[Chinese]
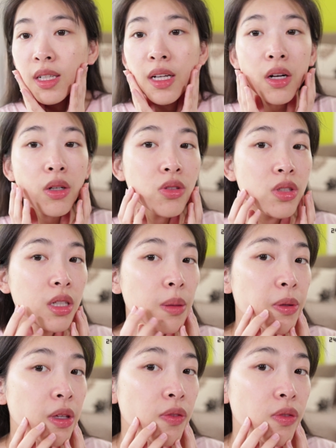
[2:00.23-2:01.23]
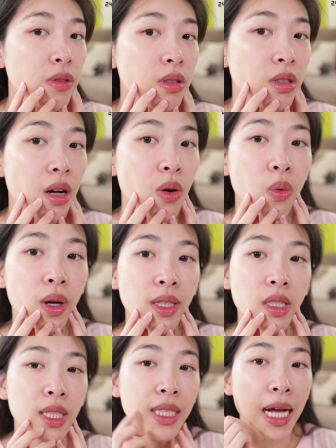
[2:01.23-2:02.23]
然后整个皮肤上完
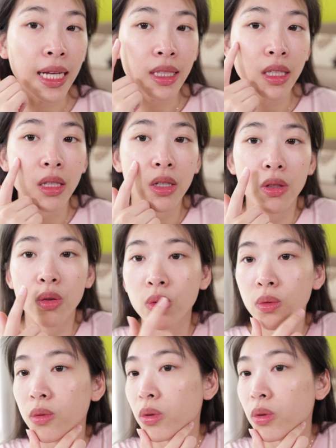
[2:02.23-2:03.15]
这个打底以后。